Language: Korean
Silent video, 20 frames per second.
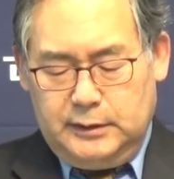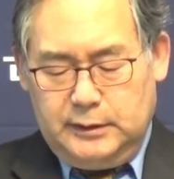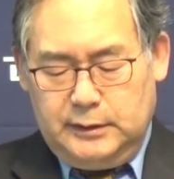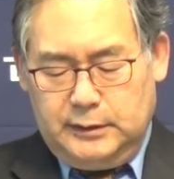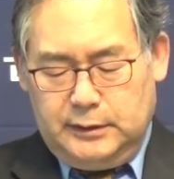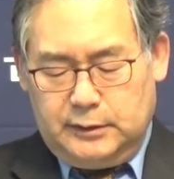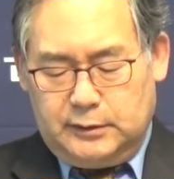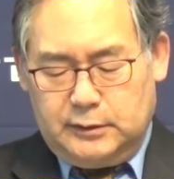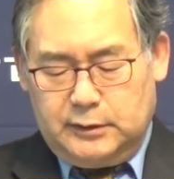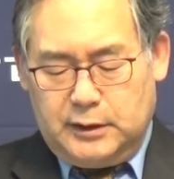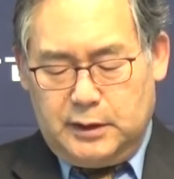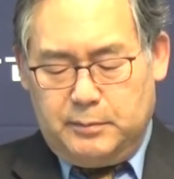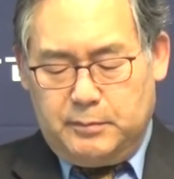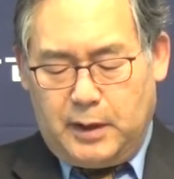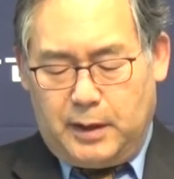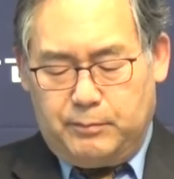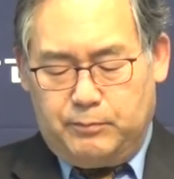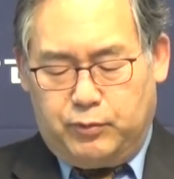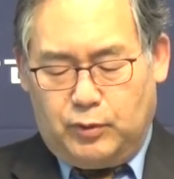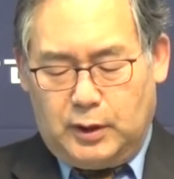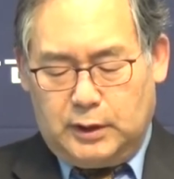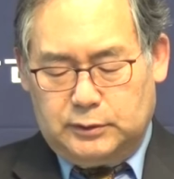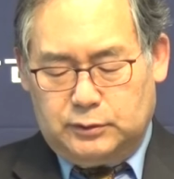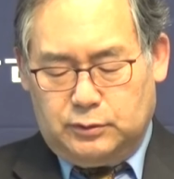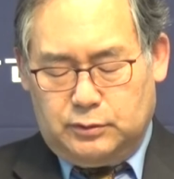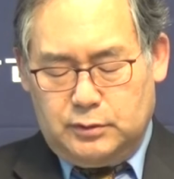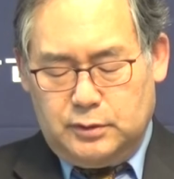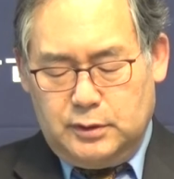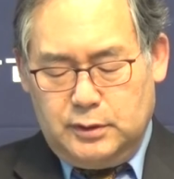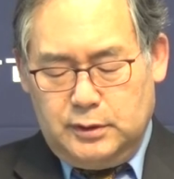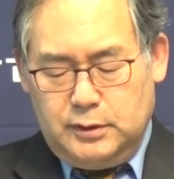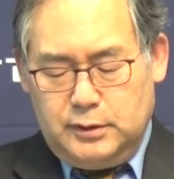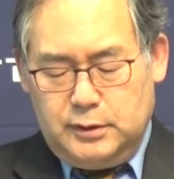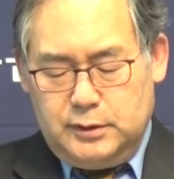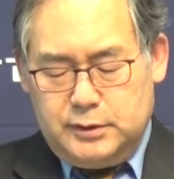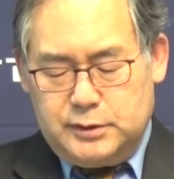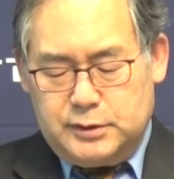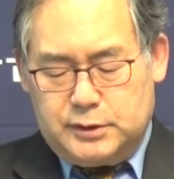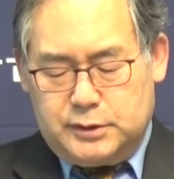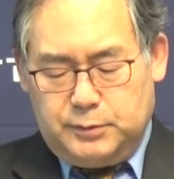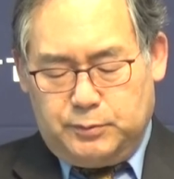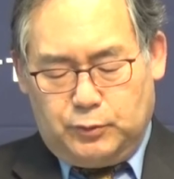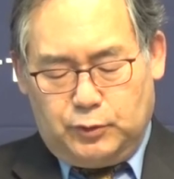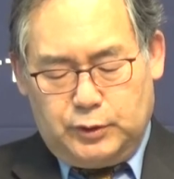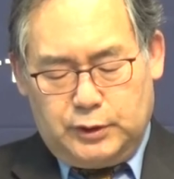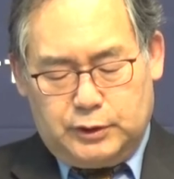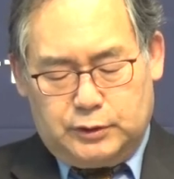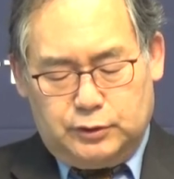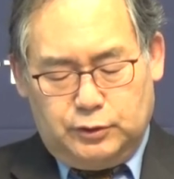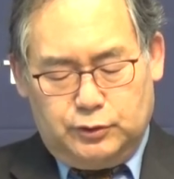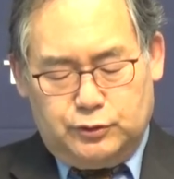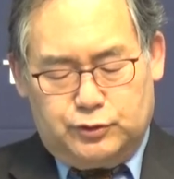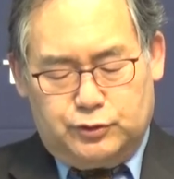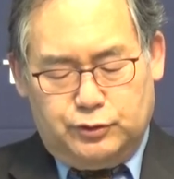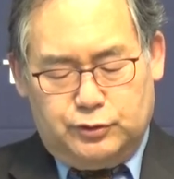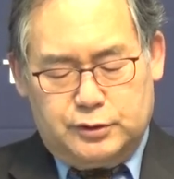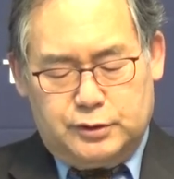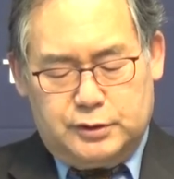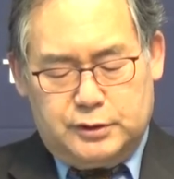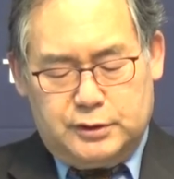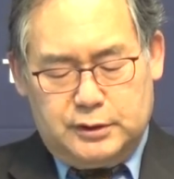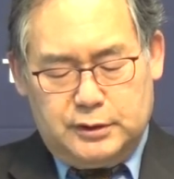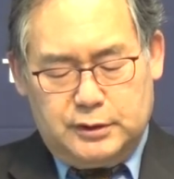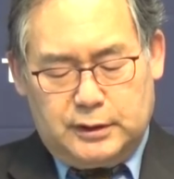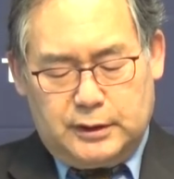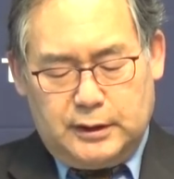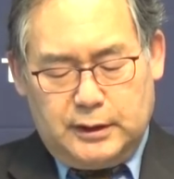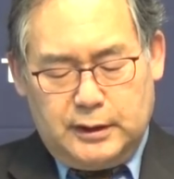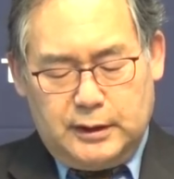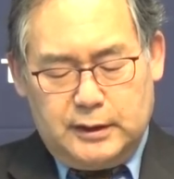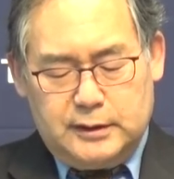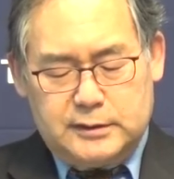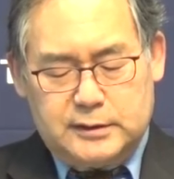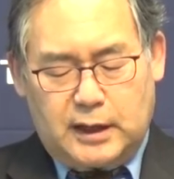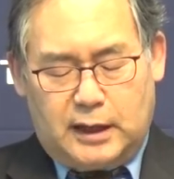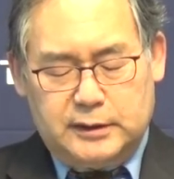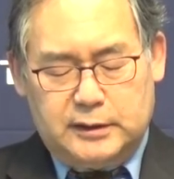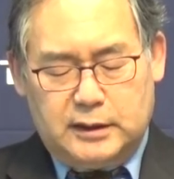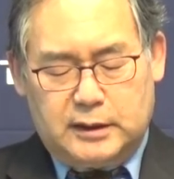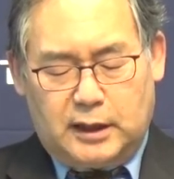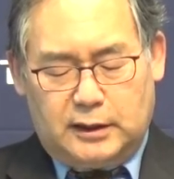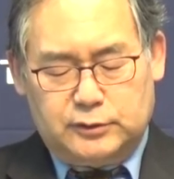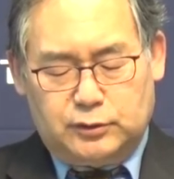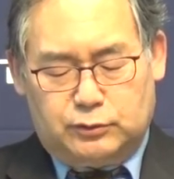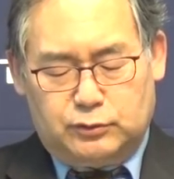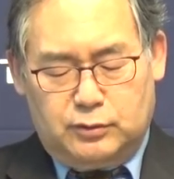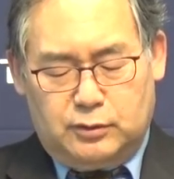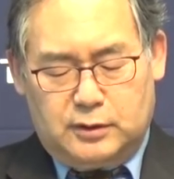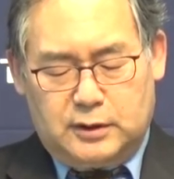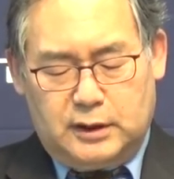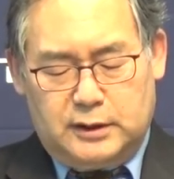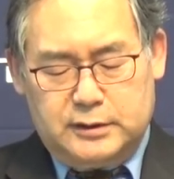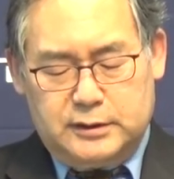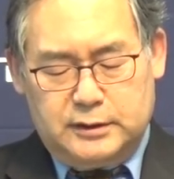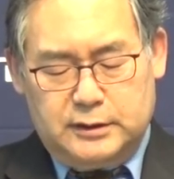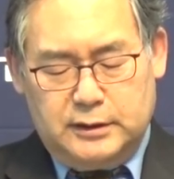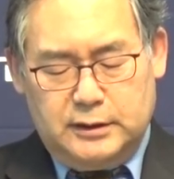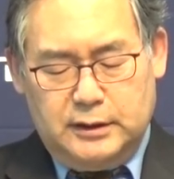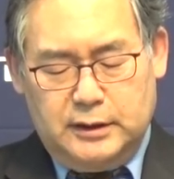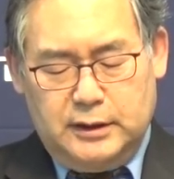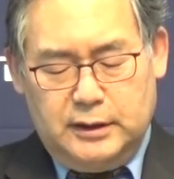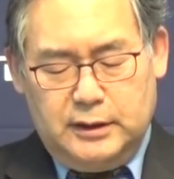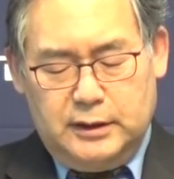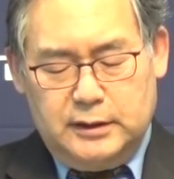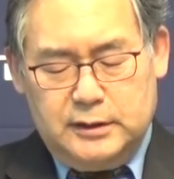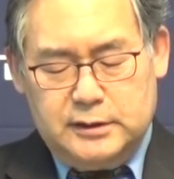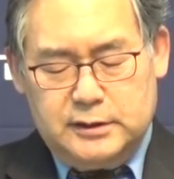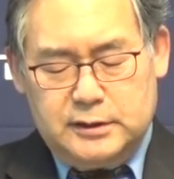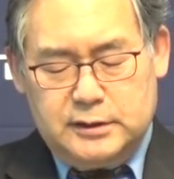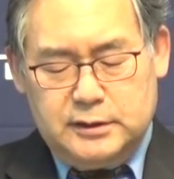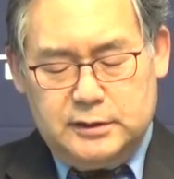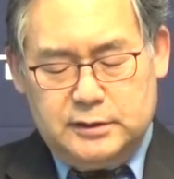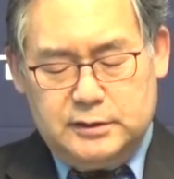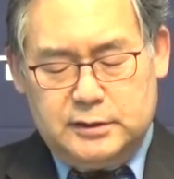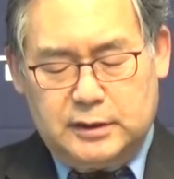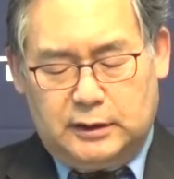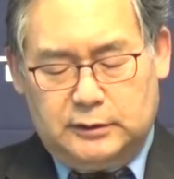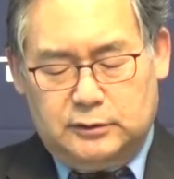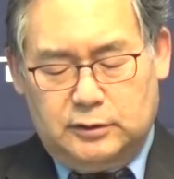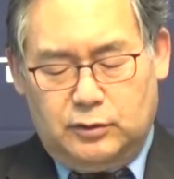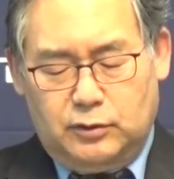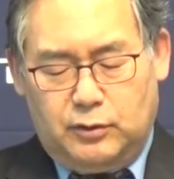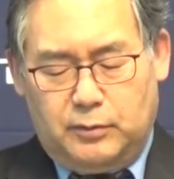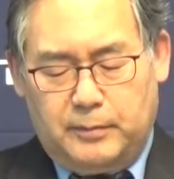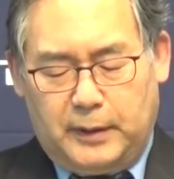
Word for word: 이런 일만 보아도 시몬이 그 즉시 자기 가족들까지 신자들로